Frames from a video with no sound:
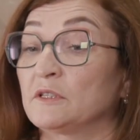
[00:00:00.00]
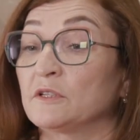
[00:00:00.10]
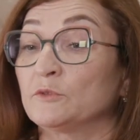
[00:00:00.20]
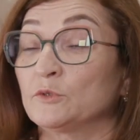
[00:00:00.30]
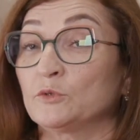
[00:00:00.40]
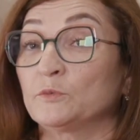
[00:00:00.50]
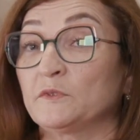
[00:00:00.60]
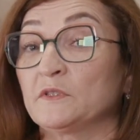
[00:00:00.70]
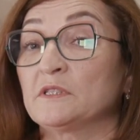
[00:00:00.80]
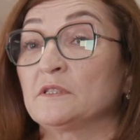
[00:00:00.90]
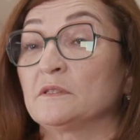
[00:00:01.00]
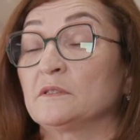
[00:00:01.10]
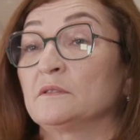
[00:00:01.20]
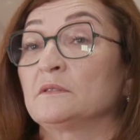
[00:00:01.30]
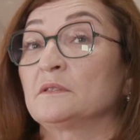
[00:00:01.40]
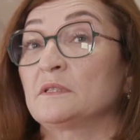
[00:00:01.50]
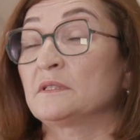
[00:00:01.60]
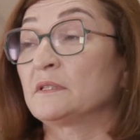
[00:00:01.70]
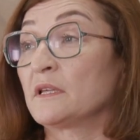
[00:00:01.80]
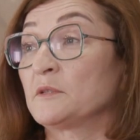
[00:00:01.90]
краевой собственности
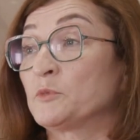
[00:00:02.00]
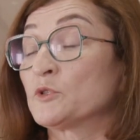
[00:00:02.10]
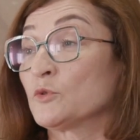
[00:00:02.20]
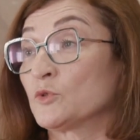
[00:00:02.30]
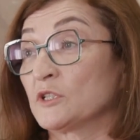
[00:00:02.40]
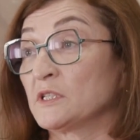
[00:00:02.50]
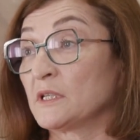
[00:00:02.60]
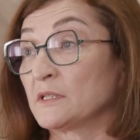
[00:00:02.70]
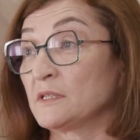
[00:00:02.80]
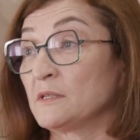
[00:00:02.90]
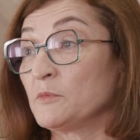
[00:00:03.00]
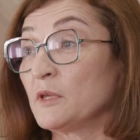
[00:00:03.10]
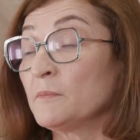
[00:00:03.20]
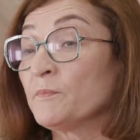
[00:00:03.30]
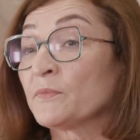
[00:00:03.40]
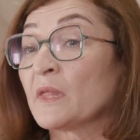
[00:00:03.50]
состоят 560 семей,